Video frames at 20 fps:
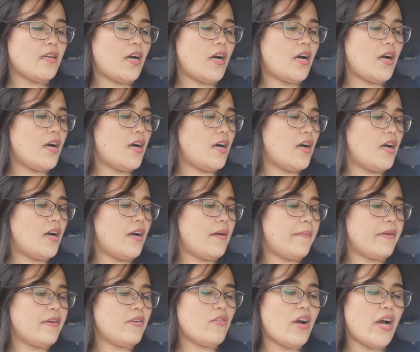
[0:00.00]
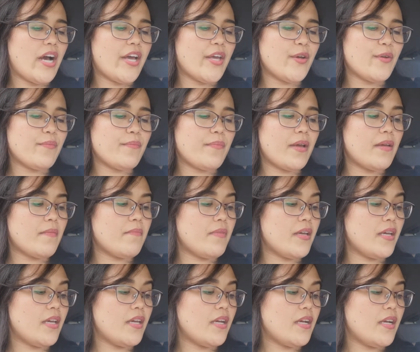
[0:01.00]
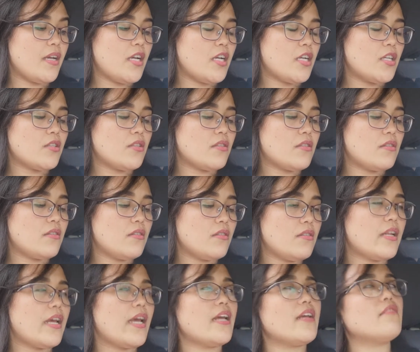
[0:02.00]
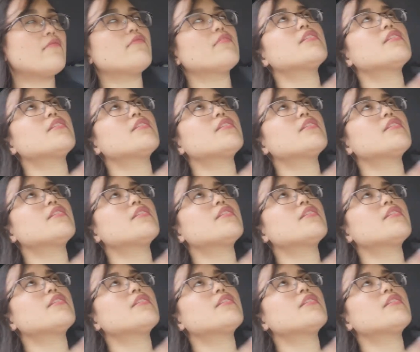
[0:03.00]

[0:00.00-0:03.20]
um, ano nga yun, Lasagna. baby? Hindi, yung